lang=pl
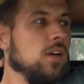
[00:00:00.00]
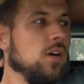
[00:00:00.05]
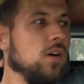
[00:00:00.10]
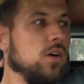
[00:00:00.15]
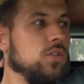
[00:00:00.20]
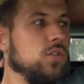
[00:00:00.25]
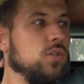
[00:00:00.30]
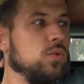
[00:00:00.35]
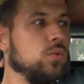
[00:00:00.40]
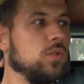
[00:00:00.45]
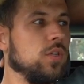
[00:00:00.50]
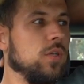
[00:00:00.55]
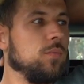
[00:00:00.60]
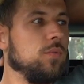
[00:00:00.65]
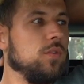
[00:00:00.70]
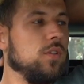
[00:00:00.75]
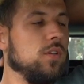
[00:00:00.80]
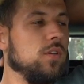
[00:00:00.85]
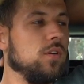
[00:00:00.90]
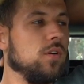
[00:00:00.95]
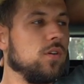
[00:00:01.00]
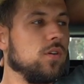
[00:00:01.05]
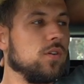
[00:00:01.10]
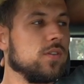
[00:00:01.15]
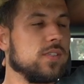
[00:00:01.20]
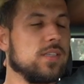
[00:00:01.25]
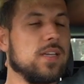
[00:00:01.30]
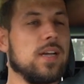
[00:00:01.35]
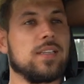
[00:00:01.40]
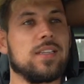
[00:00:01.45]
Chodzi tutaj mi o
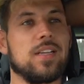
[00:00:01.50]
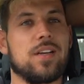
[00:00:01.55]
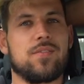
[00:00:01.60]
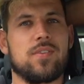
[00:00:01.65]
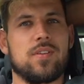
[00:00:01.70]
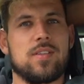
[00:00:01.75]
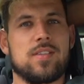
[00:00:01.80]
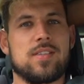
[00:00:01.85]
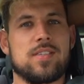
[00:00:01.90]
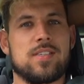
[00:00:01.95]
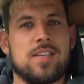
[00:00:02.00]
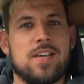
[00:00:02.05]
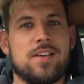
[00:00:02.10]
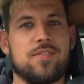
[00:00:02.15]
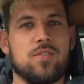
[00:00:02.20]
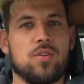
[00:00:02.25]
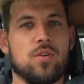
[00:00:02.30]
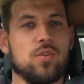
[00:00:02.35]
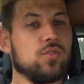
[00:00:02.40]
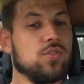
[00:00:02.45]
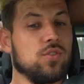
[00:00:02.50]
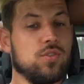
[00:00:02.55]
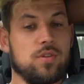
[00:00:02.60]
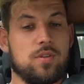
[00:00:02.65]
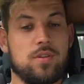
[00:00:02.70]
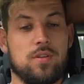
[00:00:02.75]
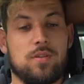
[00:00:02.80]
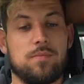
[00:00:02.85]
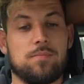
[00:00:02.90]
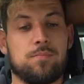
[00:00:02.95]
stan nawet z zewnątrz,
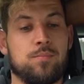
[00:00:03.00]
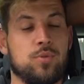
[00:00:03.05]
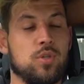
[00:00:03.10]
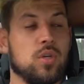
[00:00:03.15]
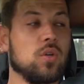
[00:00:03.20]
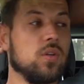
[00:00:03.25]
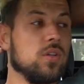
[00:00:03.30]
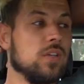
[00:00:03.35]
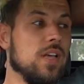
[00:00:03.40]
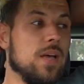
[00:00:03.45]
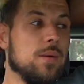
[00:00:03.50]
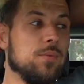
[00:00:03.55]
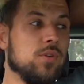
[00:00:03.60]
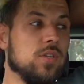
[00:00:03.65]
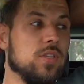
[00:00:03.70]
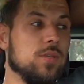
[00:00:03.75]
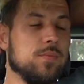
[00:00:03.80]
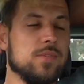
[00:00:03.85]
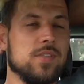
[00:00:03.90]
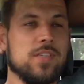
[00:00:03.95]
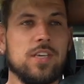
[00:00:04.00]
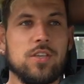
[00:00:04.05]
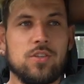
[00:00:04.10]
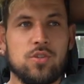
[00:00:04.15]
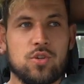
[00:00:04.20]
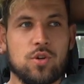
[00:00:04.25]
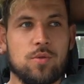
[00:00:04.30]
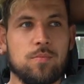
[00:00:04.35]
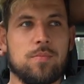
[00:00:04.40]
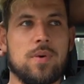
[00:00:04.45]
przyglądałem się tym
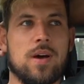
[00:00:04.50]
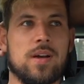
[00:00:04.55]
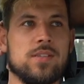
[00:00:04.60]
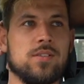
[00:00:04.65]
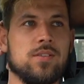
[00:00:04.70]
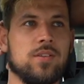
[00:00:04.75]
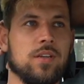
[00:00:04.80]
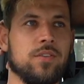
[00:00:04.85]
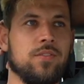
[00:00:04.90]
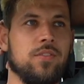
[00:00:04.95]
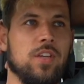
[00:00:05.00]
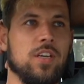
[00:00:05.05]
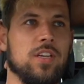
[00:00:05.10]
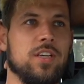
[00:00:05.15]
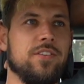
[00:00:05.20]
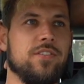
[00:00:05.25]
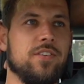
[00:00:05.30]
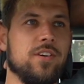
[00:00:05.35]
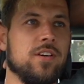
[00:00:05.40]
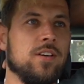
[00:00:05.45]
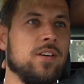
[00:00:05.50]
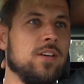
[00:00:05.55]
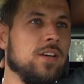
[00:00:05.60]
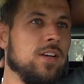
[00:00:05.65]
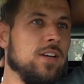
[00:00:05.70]
zdjęciom bardzo tak wnikliwie,